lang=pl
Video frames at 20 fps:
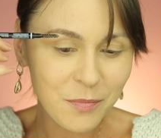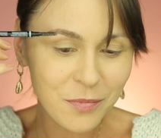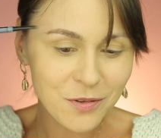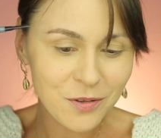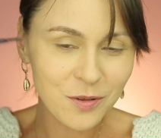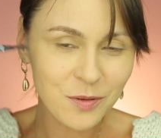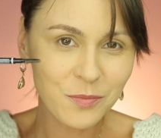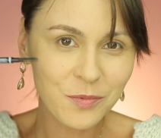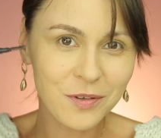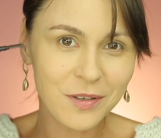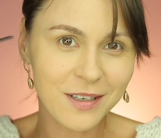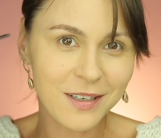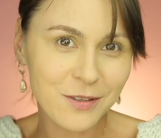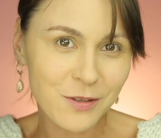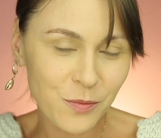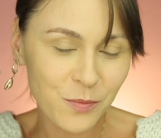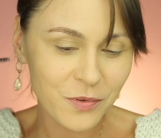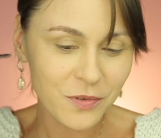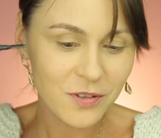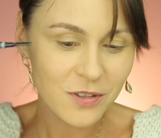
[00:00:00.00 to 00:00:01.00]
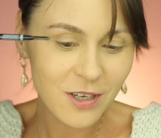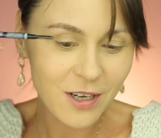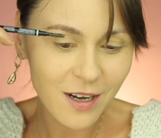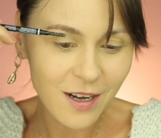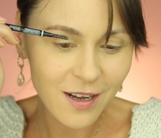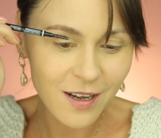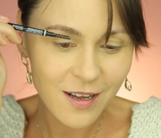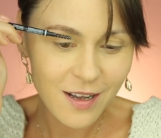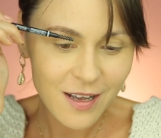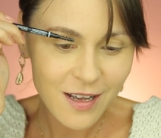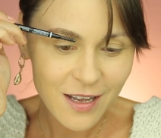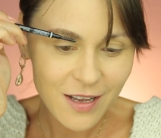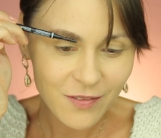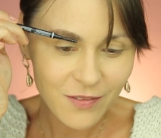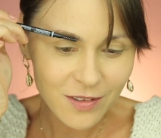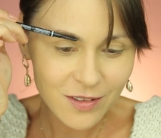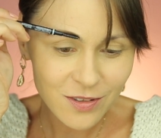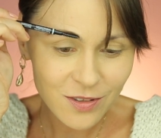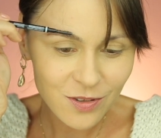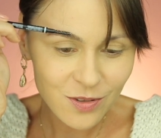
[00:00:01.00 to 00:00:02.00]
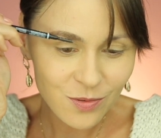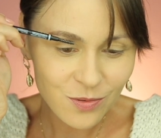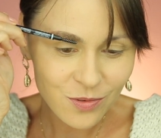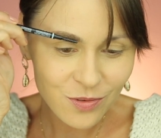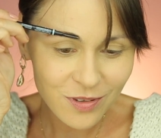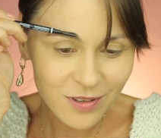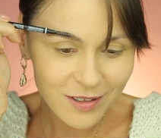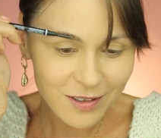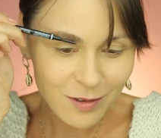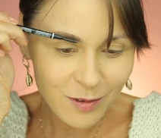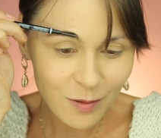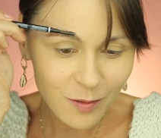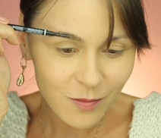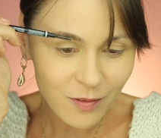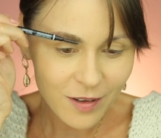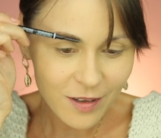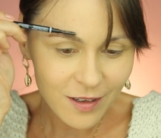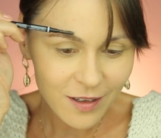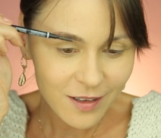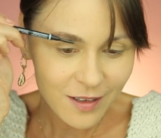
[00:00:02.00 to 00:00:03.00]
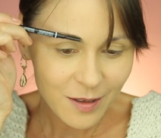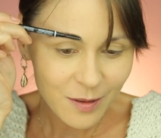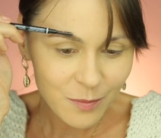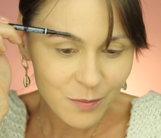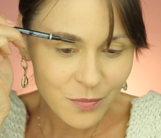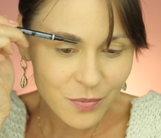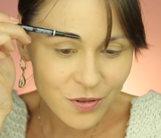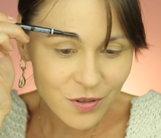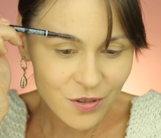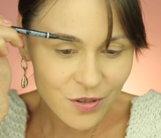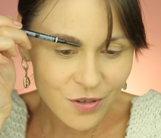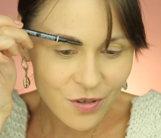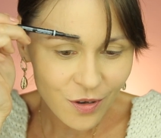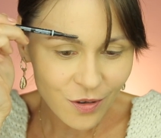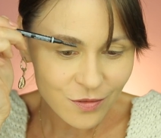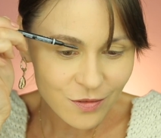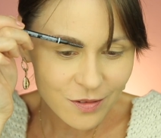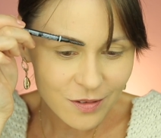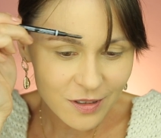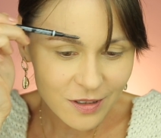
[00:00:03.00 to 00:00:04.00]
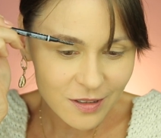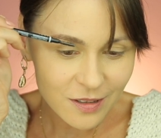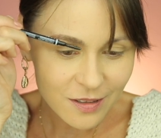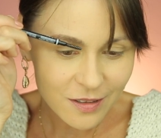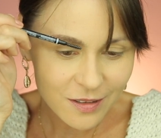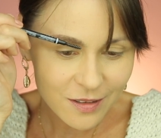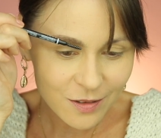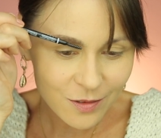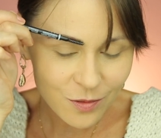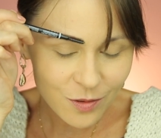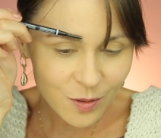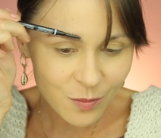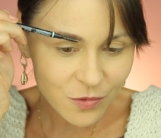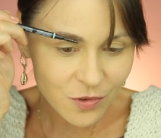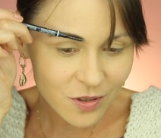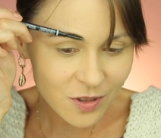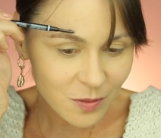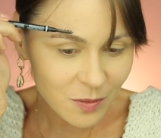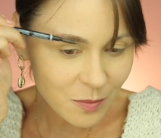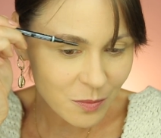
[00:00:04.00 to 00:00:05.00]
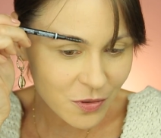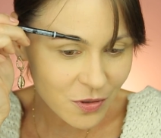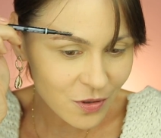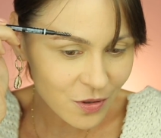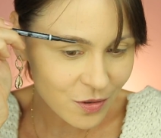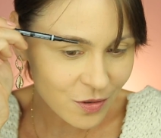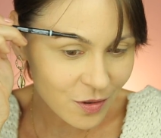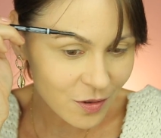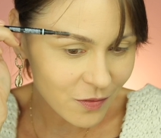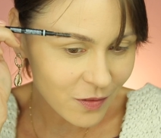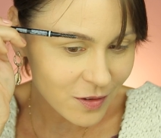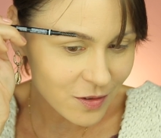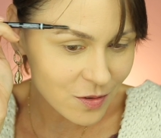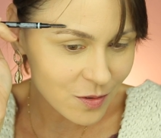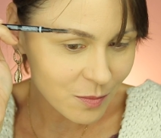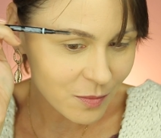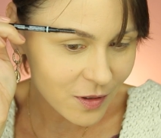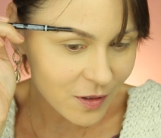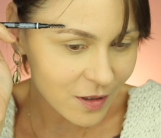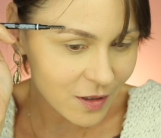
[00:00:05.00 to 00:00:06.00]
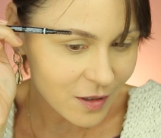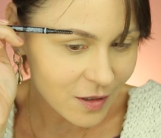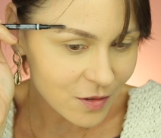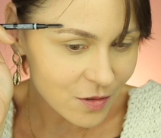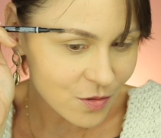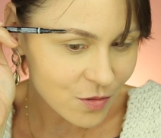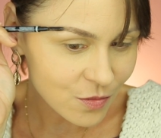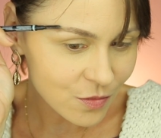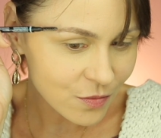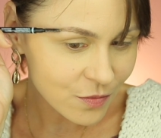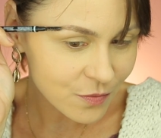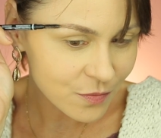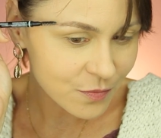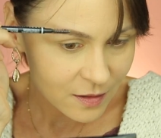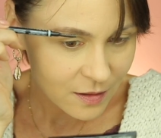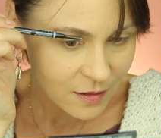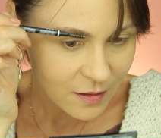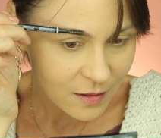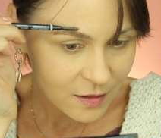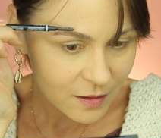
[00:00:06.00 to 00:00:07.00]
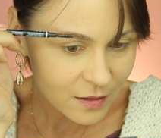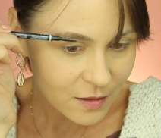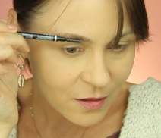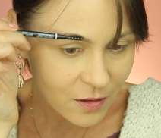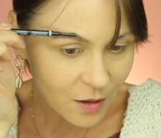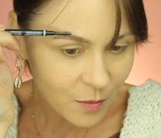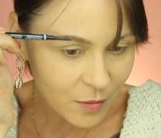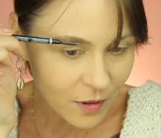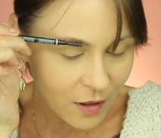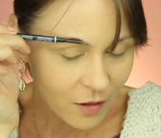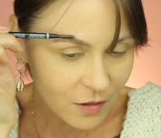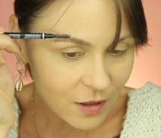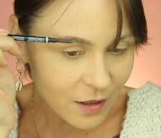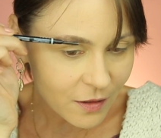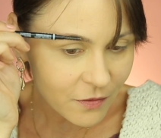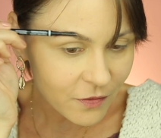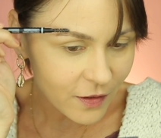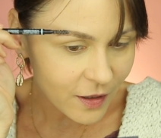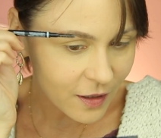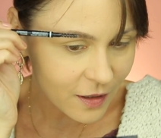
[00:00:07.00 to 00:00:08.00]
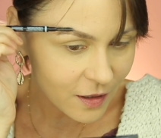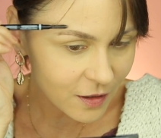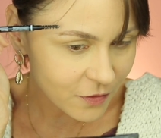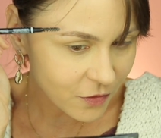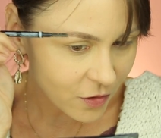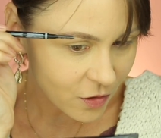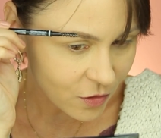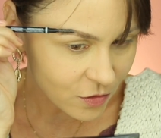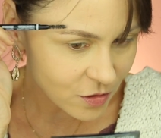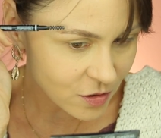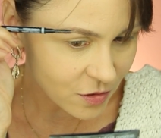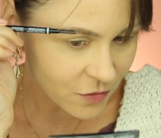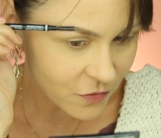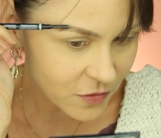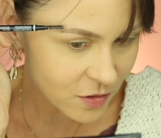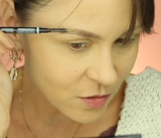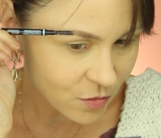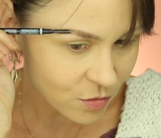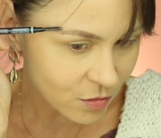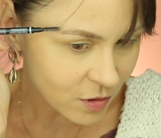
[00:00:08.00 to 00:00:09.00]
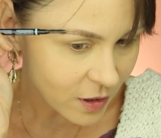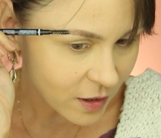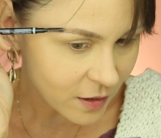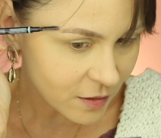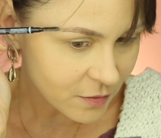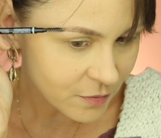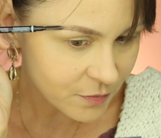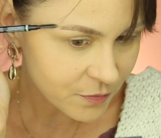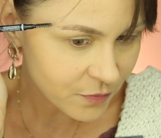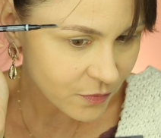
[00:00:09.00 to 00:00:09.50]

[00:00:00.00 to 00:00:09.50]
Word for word: potrzebuję grzebyczka, więc to są dodatkowe przyrządy, które muszę sobie przygotować do makijażu. Dobra, ona fajnie wchodzi w skórę.